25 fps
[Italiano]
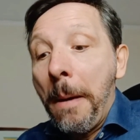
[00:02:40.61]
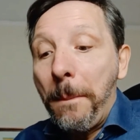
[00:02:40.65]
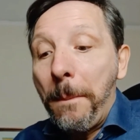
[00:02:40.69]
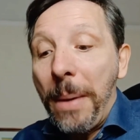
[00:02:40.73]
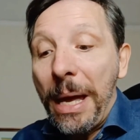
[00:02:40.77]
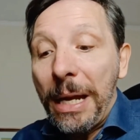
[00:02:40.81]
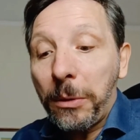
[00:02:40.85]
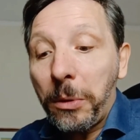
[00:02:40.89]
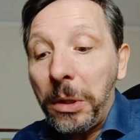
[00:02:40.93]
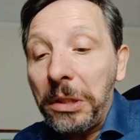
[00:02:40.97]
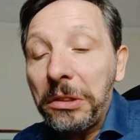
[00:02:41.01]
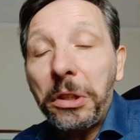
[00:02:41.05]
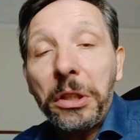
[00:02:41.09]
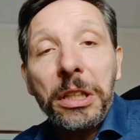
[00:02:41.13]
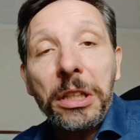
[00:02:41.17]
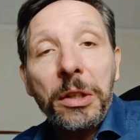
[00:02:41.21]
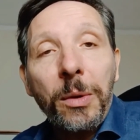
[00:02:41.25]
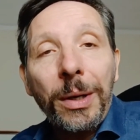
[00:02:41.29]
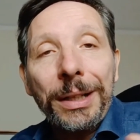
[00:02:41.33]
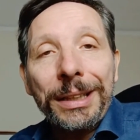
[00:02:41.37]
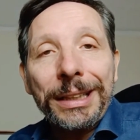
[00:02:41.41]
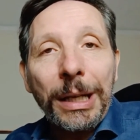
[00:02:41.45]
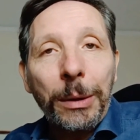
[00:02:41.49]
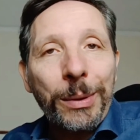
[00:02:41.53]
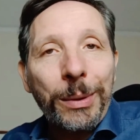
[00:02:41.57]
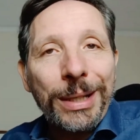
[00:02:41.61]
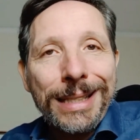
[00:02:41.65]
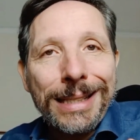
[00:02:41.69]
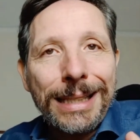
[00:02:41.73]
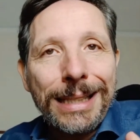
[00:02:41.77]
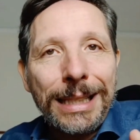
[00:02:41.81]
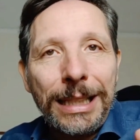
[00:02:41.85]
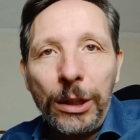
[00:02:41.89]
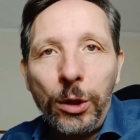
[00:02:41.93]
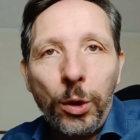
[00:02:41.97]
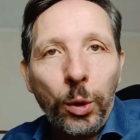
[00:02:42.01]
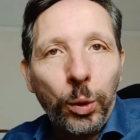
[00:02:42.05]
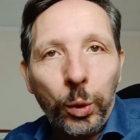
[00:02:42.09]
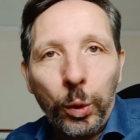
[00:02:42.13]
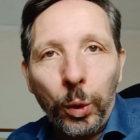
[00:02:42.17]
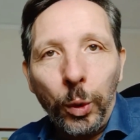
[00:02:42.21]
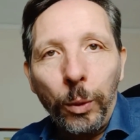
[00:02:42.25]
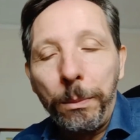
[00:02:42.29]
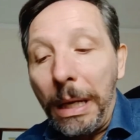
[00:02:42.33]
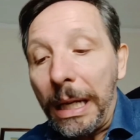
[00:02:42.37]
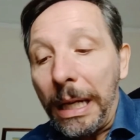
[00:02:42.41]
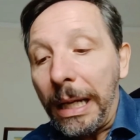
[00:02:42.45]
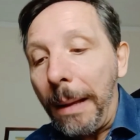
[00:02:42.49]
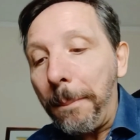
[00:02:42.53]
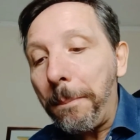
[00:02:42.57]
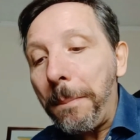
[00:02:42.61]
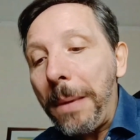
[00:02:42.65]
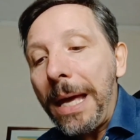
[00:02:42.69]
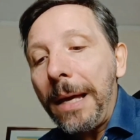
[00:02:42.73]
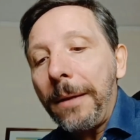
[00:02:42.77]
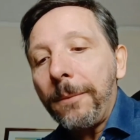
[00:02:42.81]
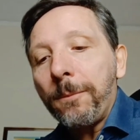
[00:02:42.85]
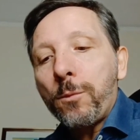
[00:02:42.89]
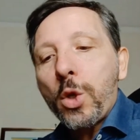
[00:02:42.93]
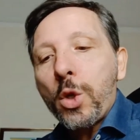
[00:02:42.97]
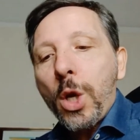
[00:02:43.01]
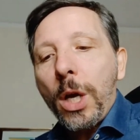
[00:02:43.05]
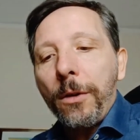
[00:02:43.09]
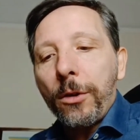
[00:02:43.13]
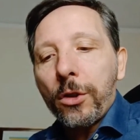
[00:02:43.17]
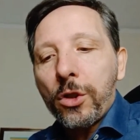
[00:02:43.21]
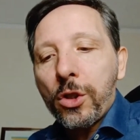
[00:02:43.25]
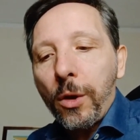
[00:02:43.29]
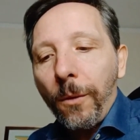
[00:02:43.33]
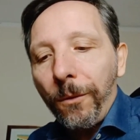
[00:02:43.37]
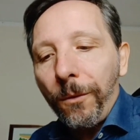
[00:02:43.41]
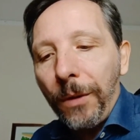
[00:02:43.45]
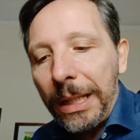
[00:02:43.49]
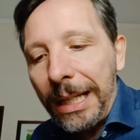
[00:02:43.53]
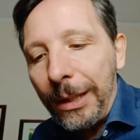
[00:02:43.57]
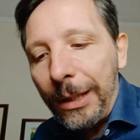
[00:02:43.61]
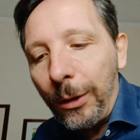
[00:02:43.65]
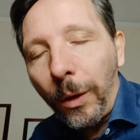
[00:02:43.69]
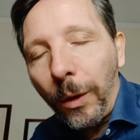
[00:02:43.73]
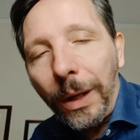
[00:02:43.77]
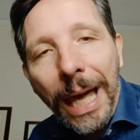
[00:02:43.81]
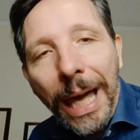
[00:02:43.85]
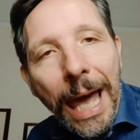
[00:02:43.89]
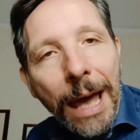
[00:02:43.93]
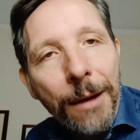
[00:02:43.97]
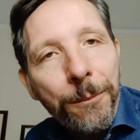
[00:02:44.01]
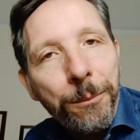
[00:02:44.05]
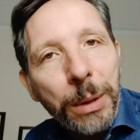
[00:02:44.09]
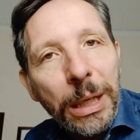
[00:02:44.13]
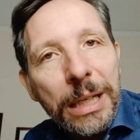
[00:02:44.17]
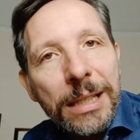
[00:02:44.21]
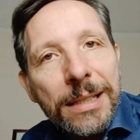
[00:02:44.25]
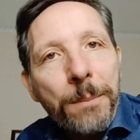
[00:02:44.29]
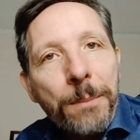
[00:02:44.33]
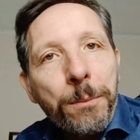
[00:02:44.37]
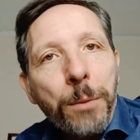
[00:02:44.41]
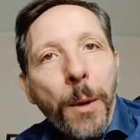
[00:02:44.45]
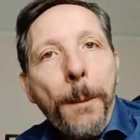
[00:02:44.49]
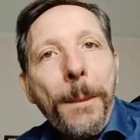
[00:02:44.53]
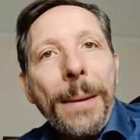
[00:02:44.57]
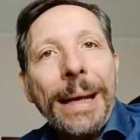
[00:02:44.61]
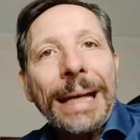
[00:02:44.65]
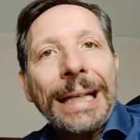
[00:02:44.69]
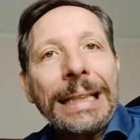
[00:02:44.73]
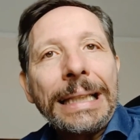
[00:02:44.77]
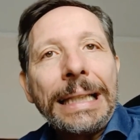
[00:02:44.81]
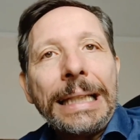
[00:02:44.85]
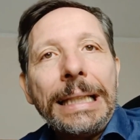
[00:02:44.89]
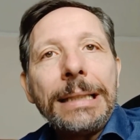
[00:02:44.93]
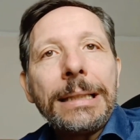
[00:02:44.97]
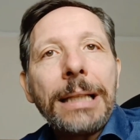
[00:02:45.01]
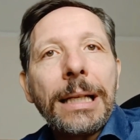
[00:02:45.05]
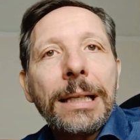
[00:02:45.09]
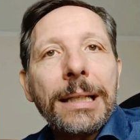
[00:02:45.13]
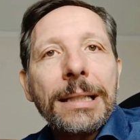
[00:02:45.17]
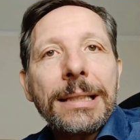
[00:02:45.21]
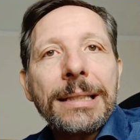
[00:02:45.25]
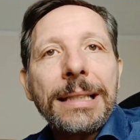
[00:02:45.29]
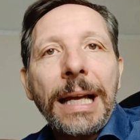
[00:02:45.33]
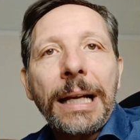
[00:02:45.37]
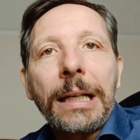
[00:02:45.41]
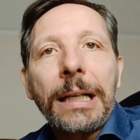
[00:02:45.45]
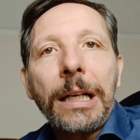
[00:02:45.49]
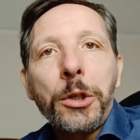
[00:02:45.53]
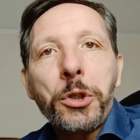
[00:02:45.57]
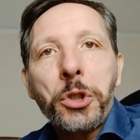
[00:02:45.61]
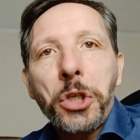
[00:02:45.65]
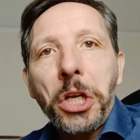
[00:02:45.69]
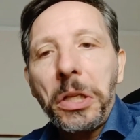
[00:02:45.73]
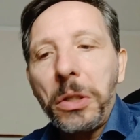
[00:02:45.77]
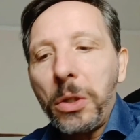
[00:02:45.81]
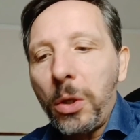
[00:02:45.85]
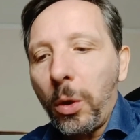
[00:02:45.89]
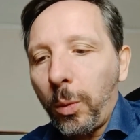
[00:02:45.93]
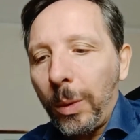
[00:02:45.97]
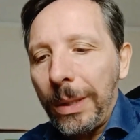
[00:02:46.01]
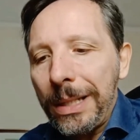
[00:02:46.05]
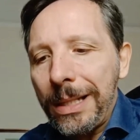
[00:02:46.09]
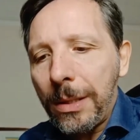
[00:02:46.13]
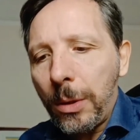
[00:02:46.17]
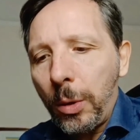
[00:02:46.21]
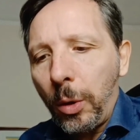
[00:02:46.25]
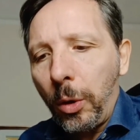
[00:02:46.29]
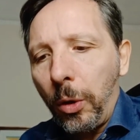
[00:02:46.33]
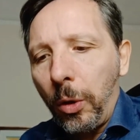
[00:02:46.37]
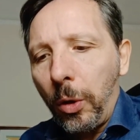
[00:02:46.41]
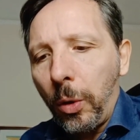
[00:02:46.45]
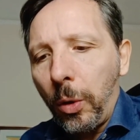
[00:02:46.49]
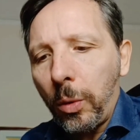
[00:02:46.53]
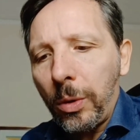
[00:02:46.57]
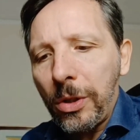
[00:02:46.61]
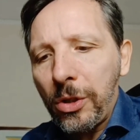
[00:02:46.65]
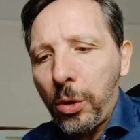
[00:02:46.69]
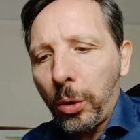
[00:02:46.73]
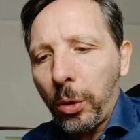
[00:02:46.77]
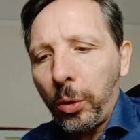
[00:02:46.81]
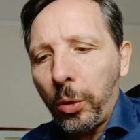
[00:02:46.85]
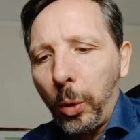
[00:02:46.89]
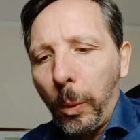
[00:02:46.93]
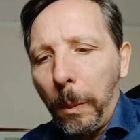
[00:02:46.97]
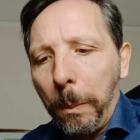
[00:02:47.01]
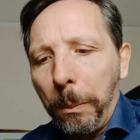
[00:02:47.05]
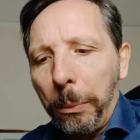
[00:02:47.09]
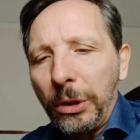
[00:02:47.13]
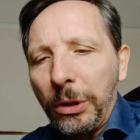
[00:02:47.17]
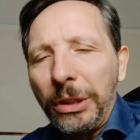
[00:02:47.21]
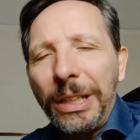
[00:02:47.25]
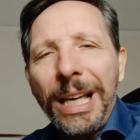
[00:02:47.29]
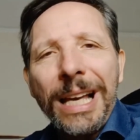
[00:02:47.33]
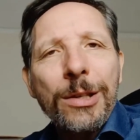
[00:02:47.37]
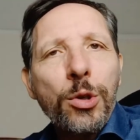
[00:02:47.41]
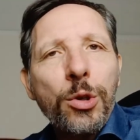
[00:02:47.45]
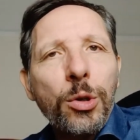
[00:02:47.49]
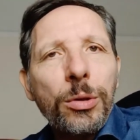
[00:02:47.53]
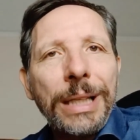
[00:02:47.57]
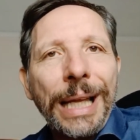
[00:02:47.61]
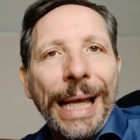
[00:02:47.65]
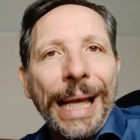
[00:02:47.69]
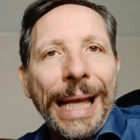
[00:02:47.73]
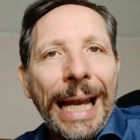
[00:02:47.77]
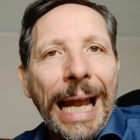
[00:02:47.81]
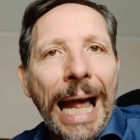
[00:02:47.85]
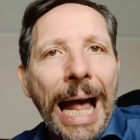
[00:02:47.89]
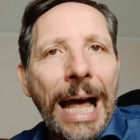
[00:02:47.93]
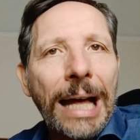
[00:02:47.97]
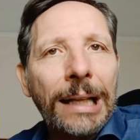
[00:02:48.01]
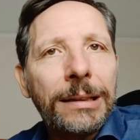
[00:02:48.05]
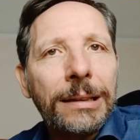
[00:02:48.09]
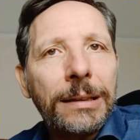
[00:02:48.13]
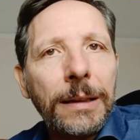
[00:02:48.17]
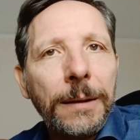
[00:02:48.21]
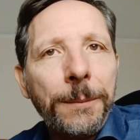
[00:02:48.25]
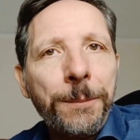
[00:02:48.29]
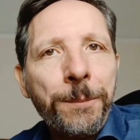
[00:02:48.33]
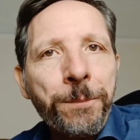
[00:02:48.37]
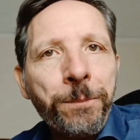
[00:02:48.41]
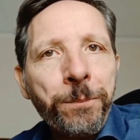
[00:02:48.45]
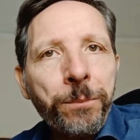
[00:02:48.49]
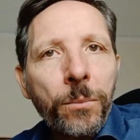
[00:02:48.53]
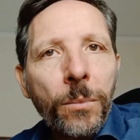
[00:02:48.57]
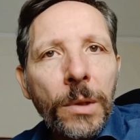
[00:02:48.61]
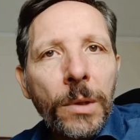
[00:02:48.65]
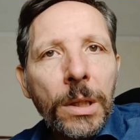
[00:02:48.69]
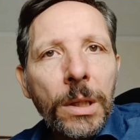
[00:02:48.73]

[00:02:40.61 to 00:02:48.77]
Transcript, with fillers: Per quanto riguarda questi youtuber, a me cioè, sto vedendo che per esempio per l'Inter sta crescendo questo, questo gruppo, gli esonerati